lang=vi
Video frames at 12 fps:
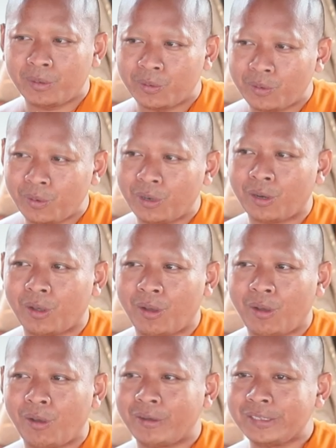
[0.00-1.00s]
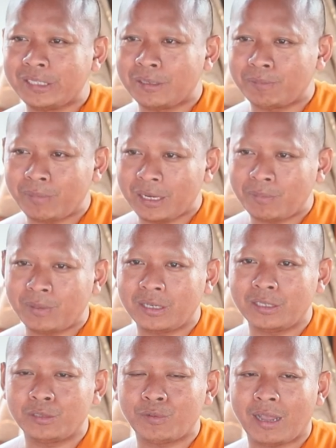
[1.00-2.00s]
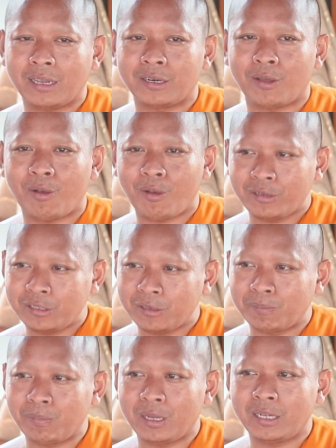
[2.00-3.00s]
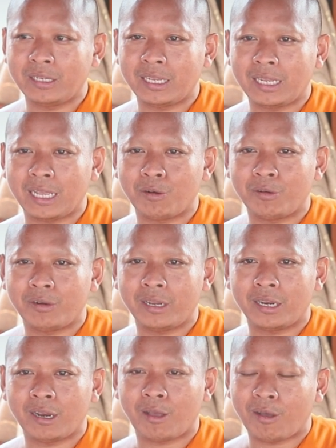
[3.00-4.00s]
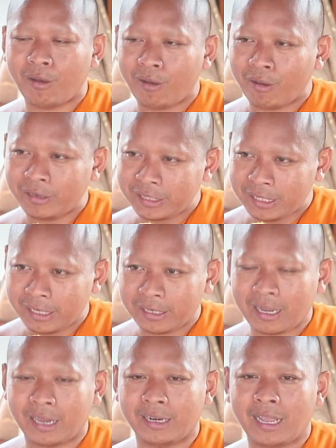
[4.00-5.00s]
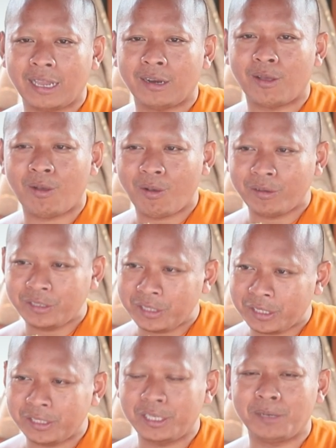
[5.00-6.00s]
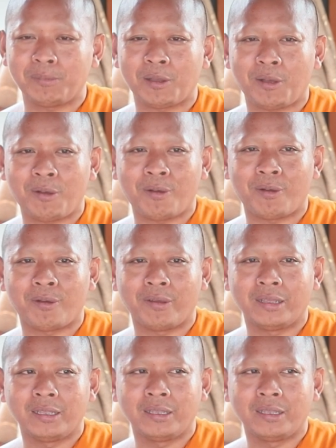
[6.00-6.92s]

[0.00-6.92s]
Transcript: mông qua lọ chia pe phứ xoang lọ chia pe này à rôn rê lọ chia khản nạ lọ chia diêm lọ